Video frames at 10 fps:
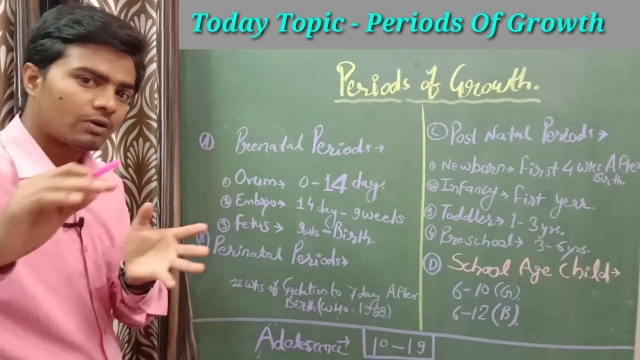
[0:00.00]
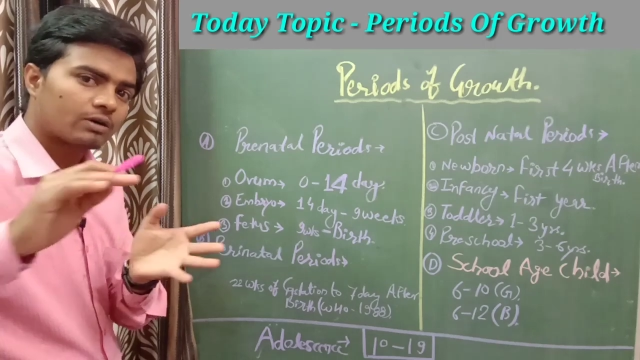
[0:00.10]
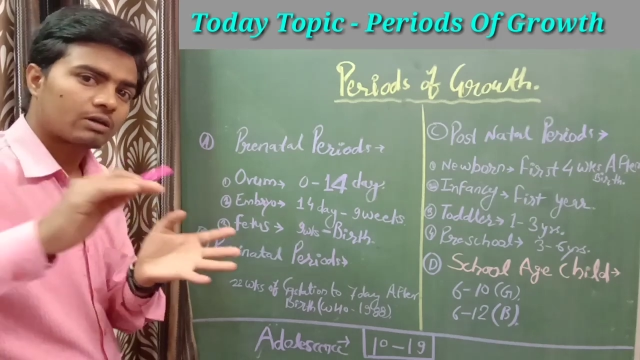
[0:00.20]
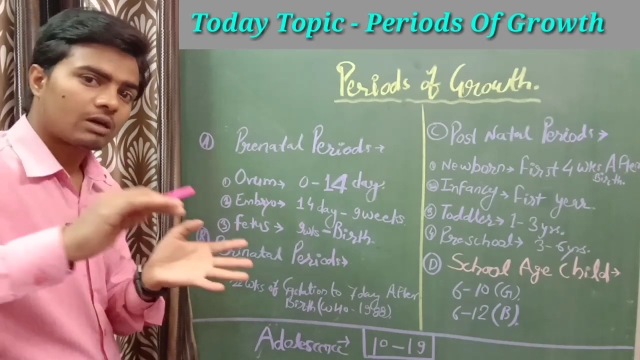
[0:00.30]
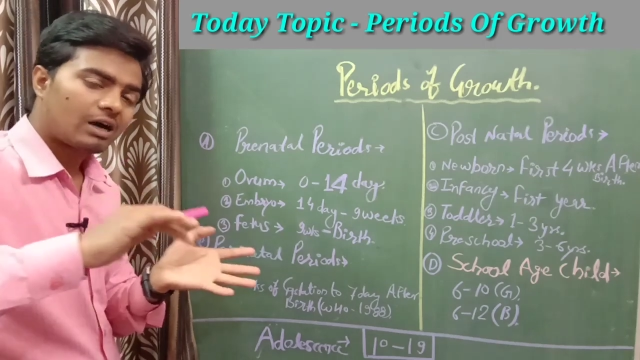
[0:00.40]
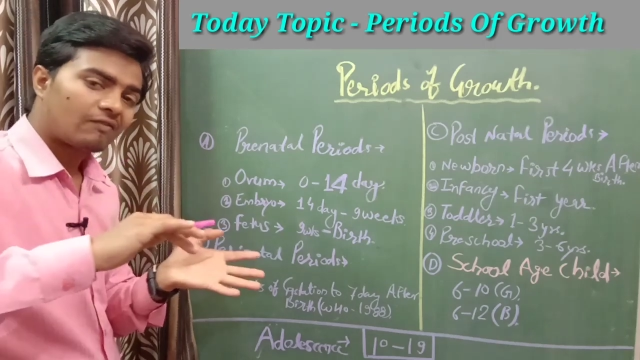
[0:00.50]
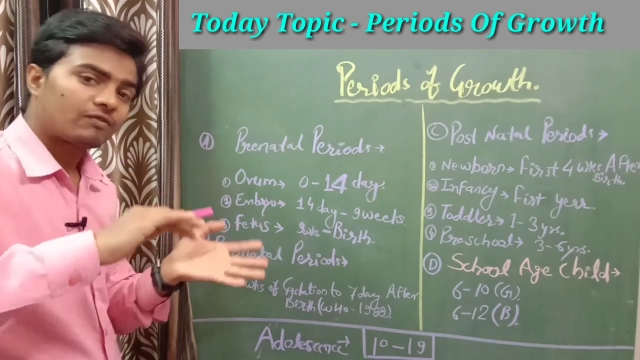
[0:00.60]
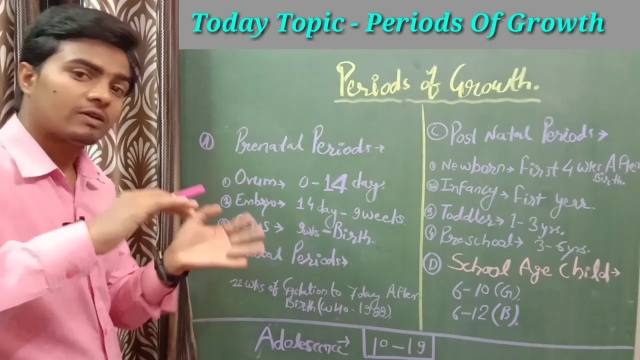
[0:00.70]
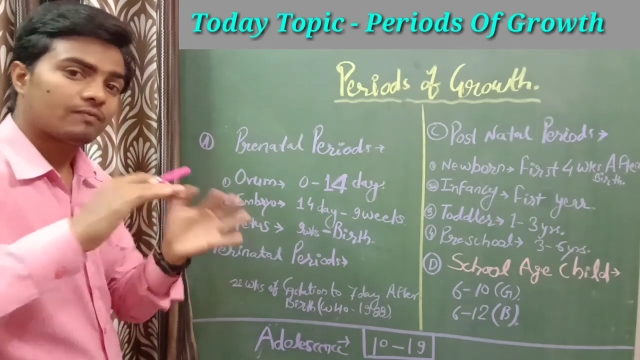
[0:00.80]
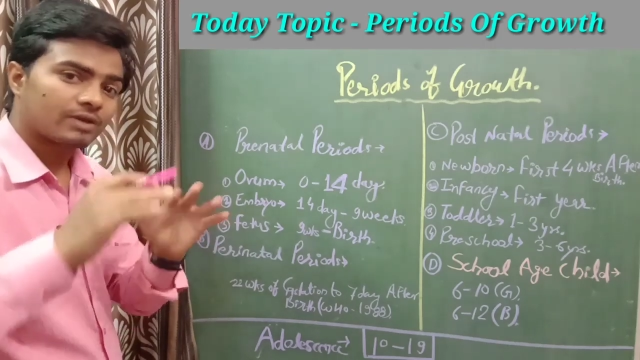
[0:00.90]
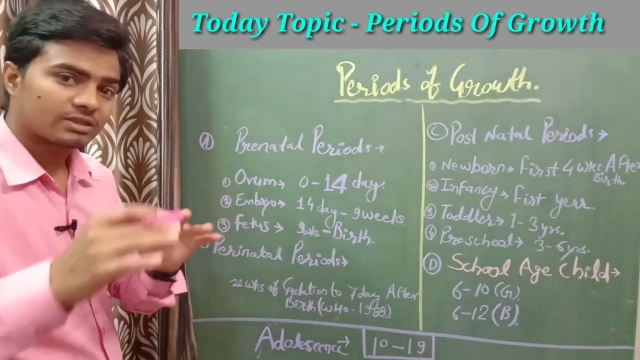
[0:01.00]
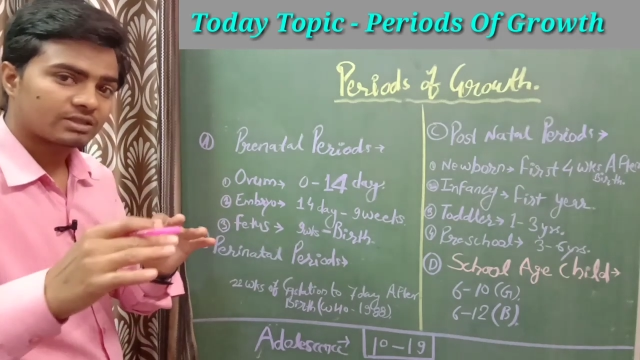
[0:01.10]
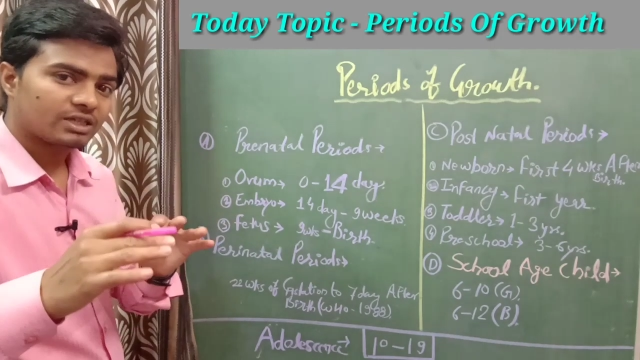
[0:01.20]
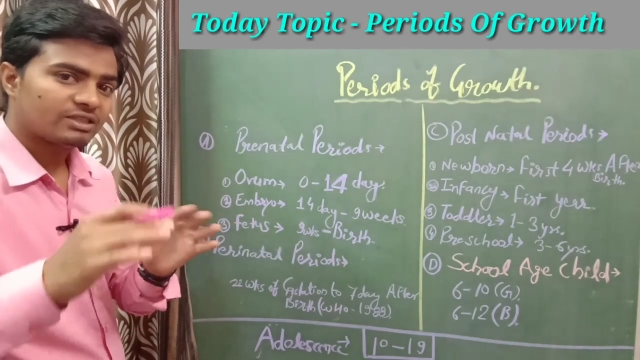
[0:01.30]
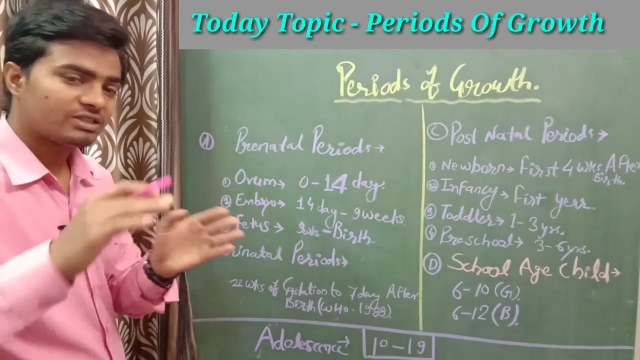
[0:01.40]
और आफ्टर
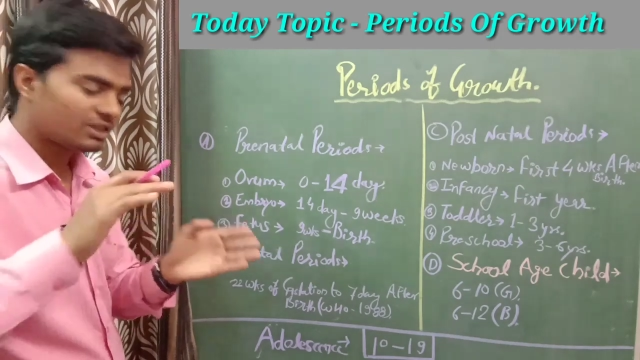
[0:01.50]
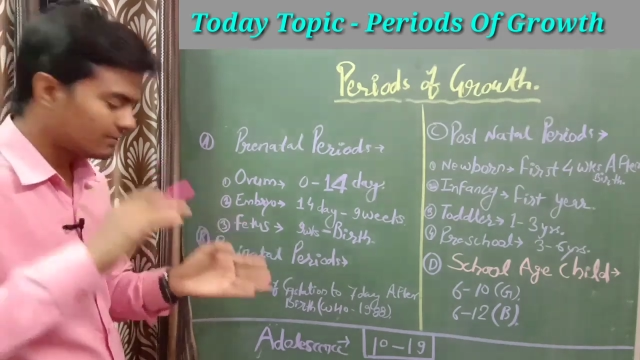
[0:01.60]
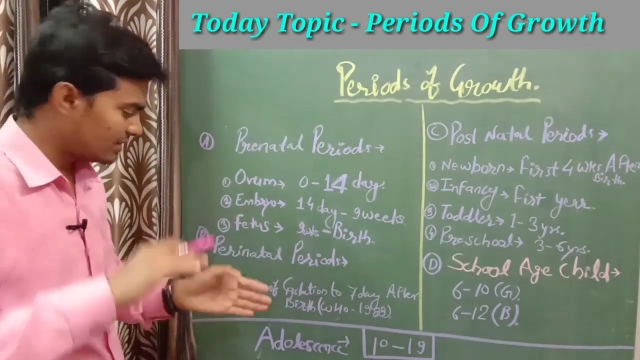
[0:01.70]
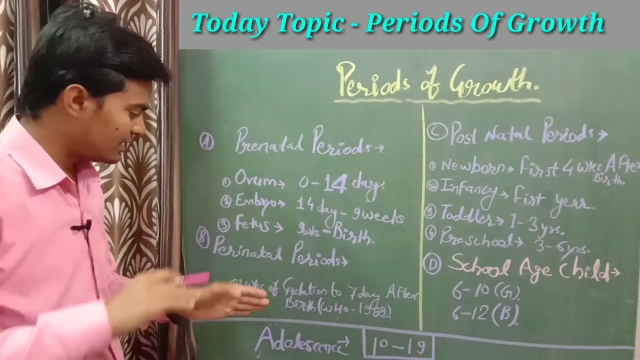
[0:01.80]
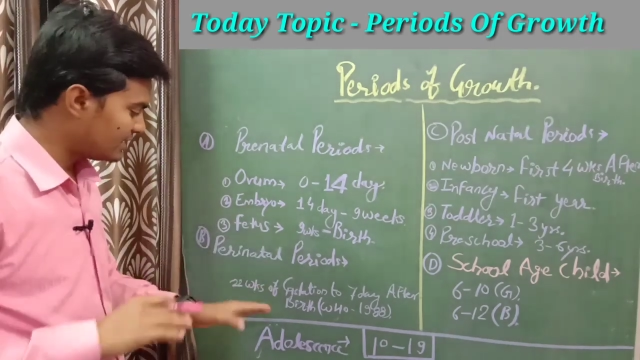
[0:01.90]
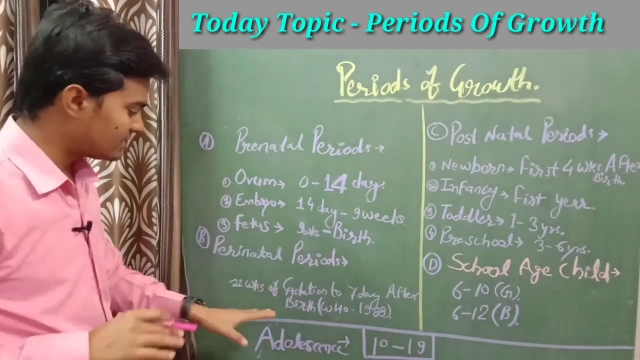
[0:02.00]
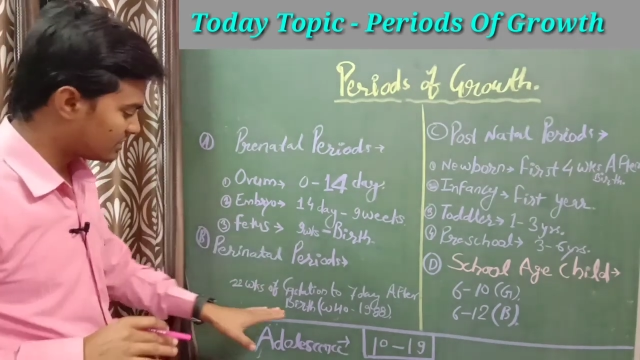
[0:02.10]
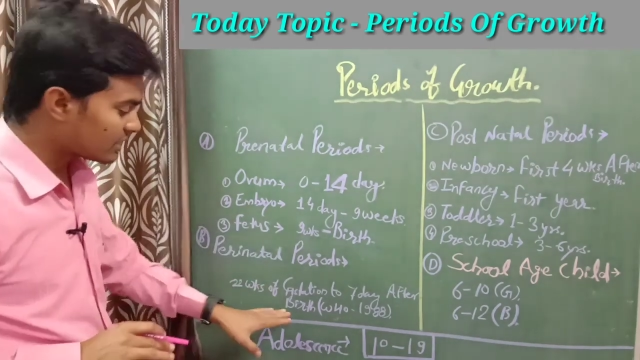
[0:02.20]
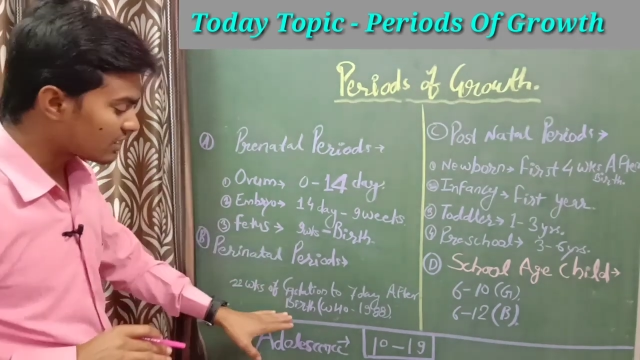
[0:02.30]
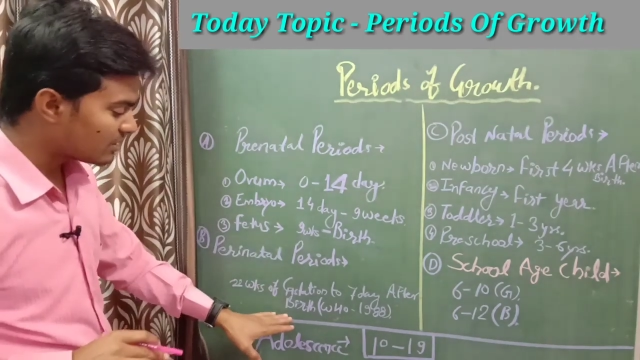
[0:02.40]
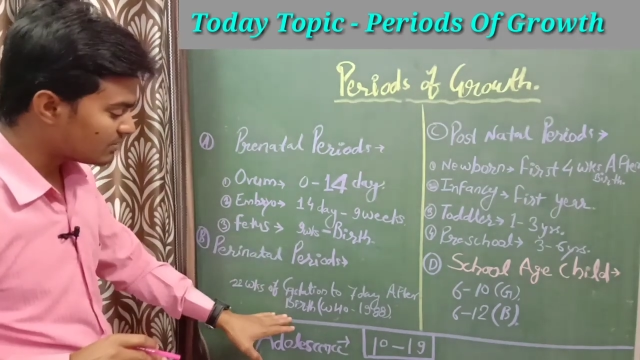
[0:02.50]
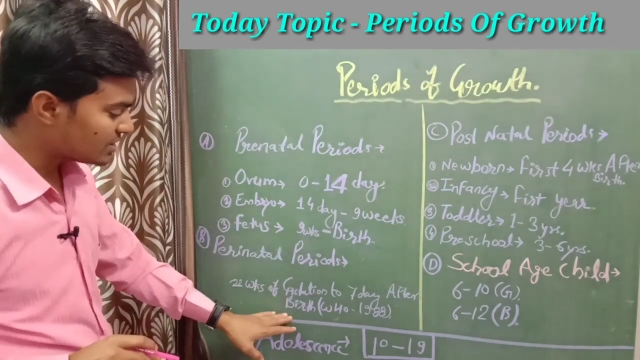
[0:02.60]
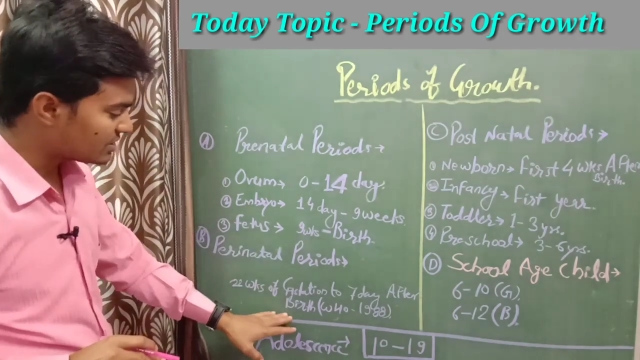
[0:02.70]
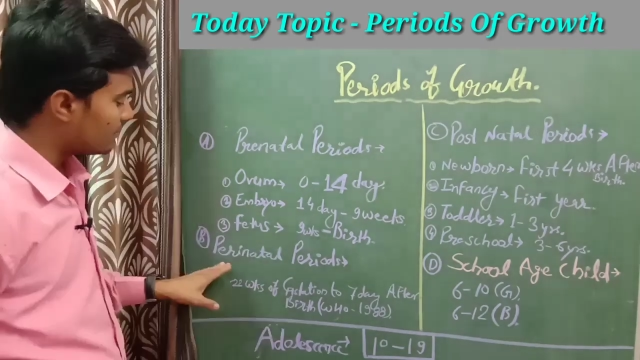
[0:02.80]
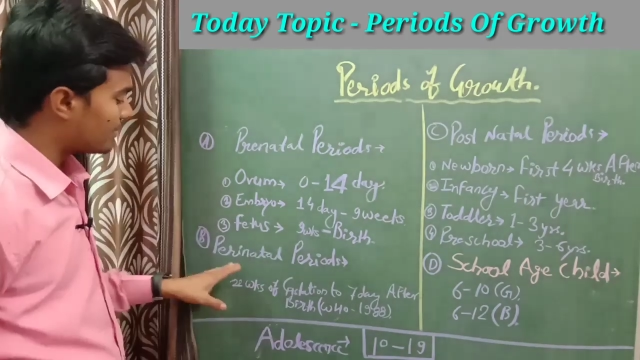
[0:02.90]
बर्थ यानी सेवन डेज तक हम
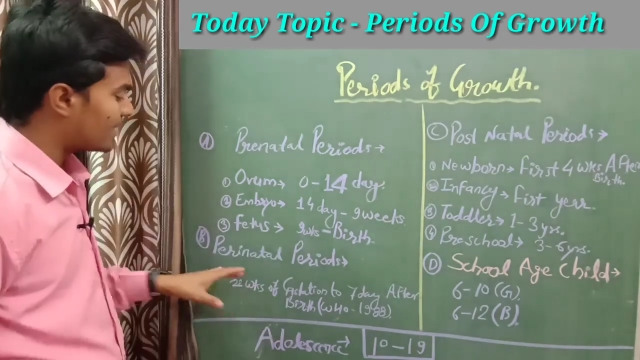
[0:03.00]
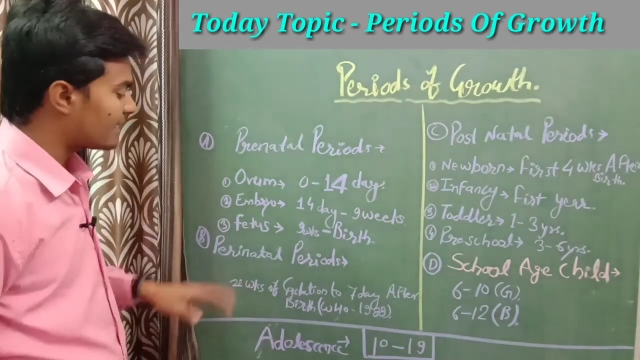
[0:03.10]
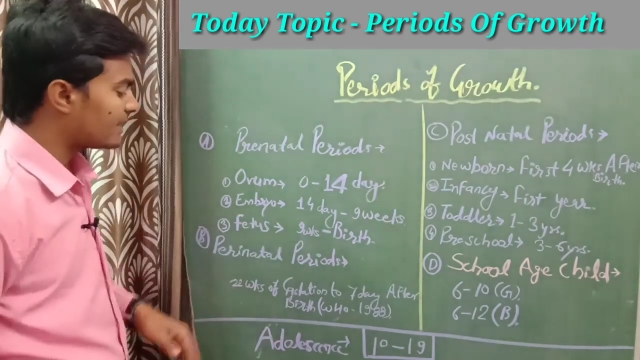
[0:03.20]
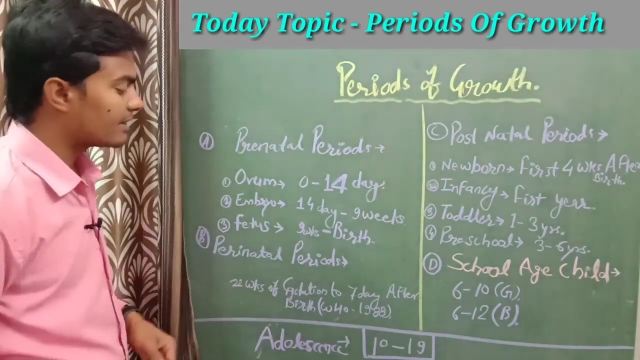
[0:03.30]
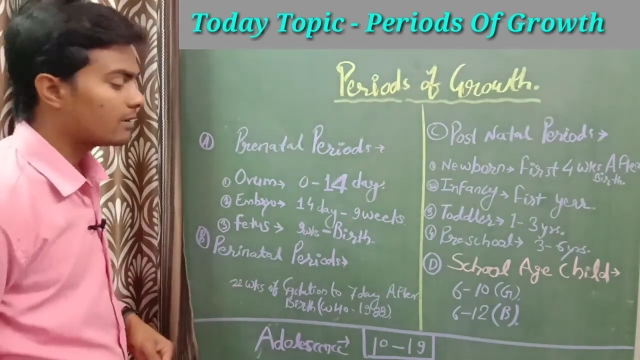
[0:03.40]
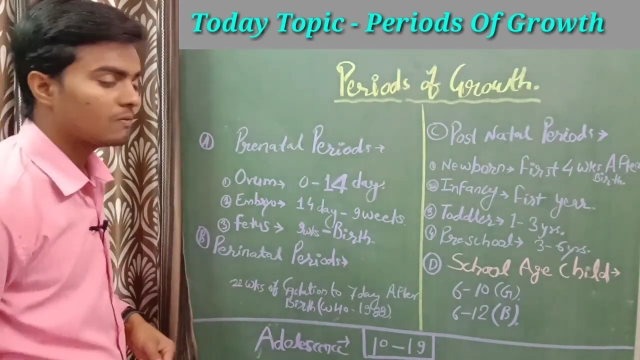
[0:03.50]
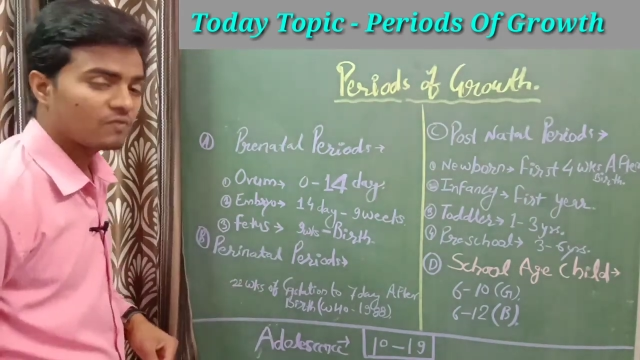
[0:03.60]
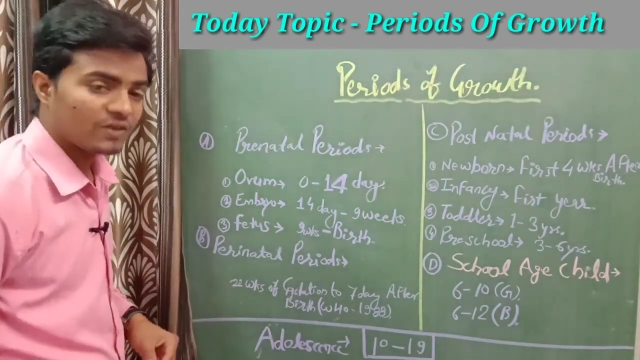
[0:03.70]
इसे पेरीनेटल